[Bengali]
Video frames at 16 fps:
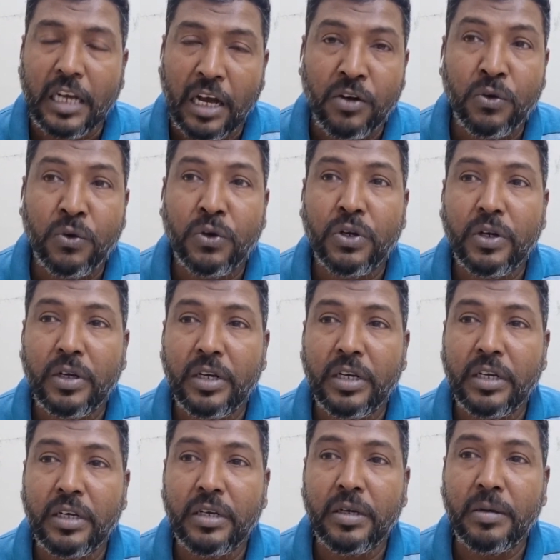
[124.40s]
কারোর
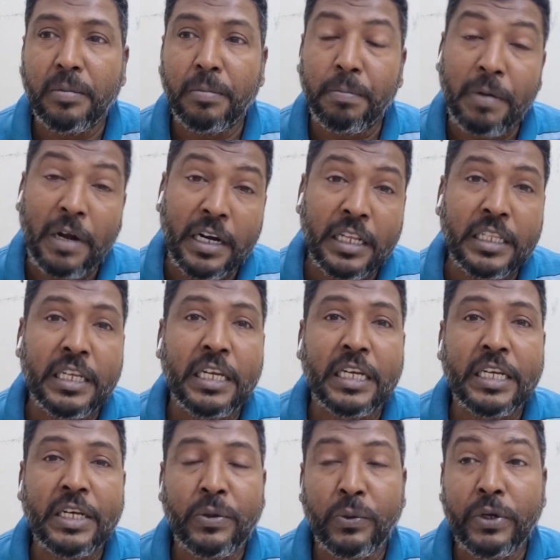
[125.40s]
বাড়িতে
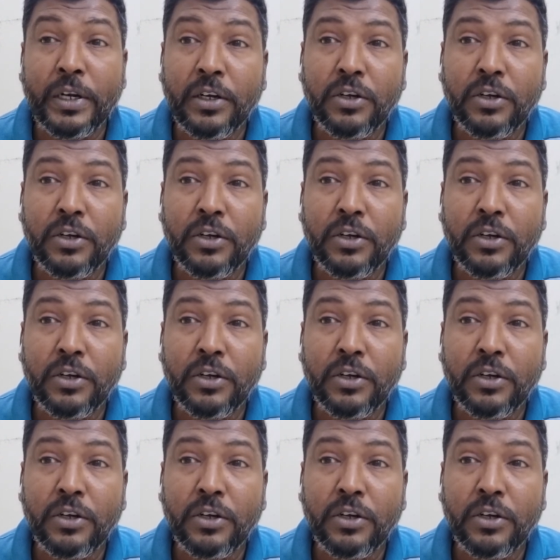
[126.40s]
কেউ